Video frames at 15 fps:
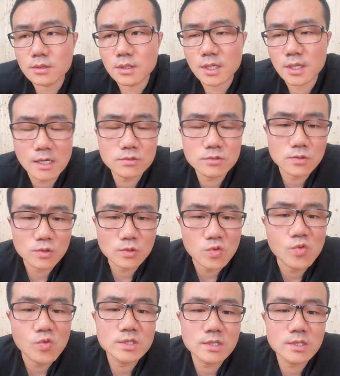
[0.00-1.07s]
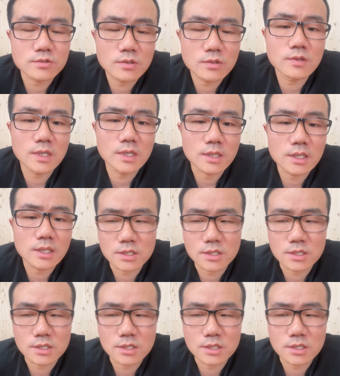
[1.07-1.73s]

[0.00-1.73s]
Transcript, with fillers: 两种途径去获得，